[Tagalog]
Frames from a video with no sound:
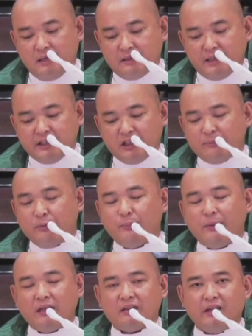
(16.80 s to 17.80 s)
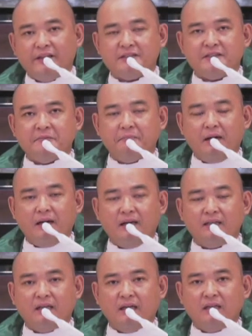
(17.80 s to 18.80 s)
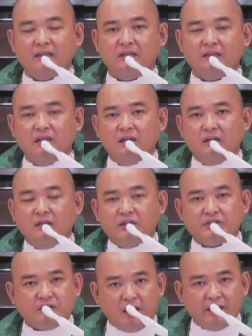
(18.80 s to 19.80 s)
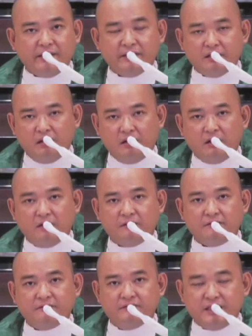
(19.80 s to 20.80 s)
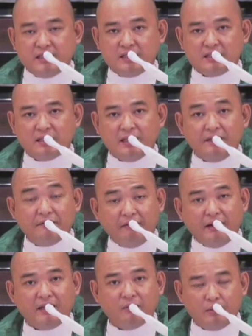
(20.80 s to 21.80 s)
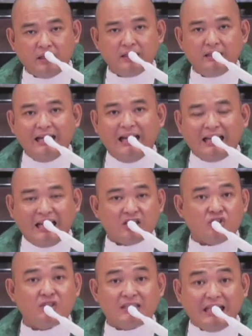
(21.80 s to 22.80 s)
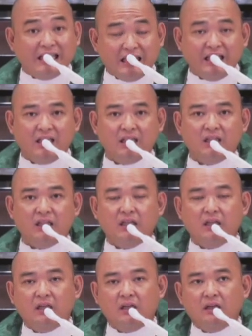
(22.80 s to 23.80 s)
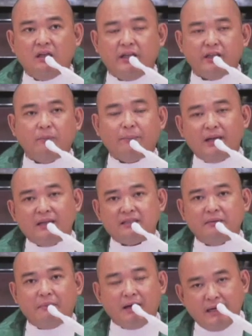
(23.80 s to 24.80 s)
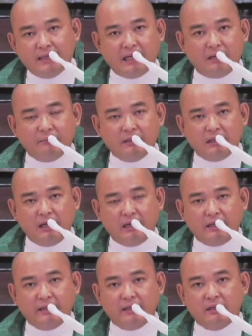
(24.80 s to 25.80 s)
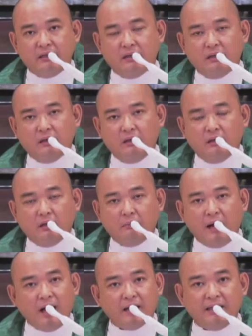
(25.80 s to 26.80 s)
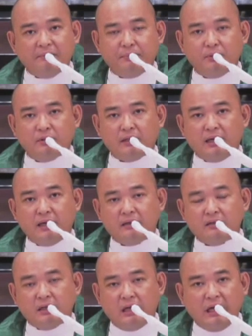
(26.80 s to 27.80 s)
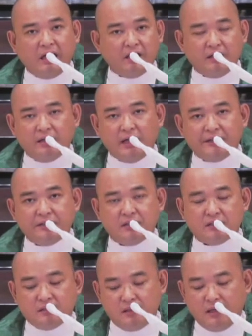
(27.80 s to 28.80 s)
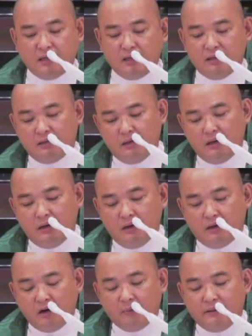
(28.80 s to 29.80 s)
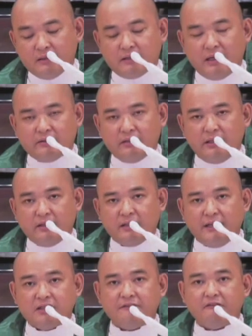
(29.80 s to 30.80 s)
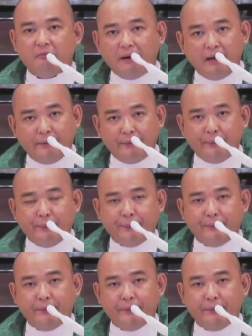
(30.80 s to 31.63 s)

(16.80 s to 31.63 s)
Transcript: Nandito po pala tayo sa simbahan ng Shrine of Jesus the Divine Word, Quezon City. Ito palang simbahan namin ay bahagi po ng diocese ng Roman Catholic Diocese of Cubao.